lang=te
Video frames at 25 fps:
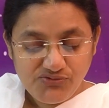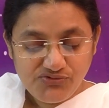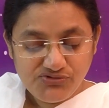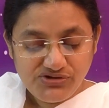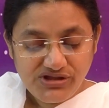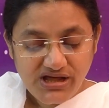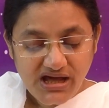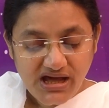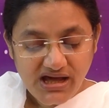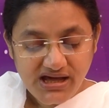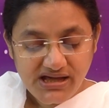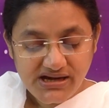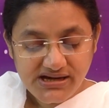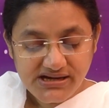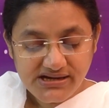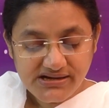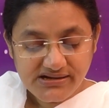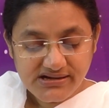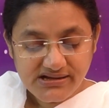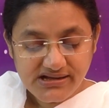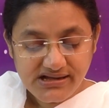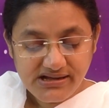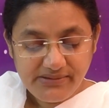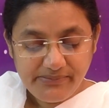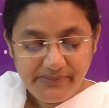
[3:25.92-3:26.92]

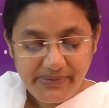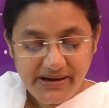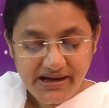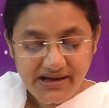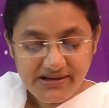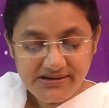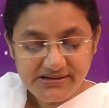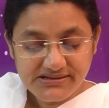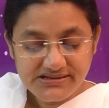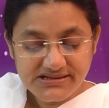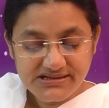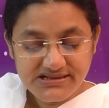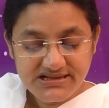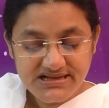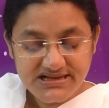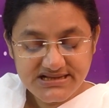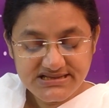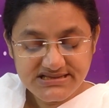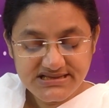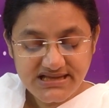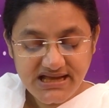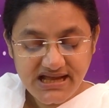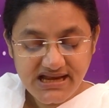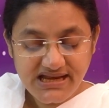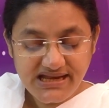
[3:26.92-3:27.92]
ఉదాహరణకి
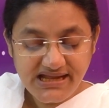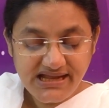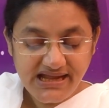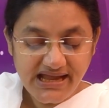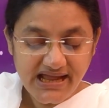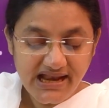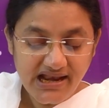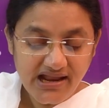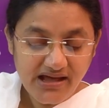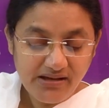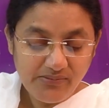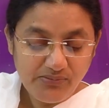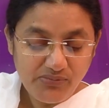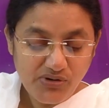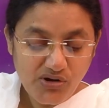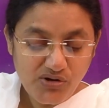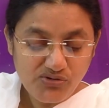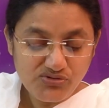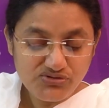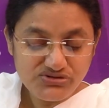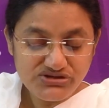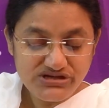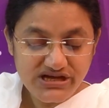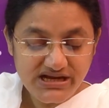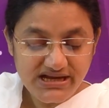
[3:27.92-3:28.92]
భారతదేశాన్ని ఎలా
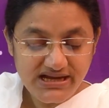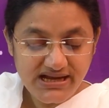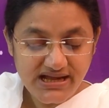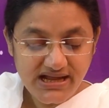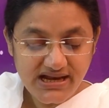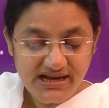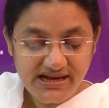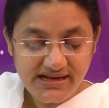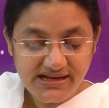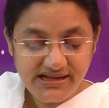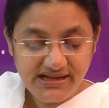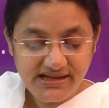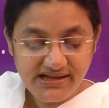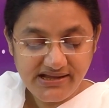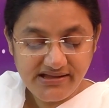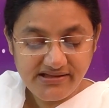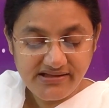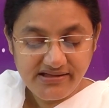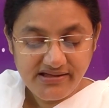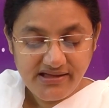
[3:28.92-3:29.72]
బాగు చేయాలని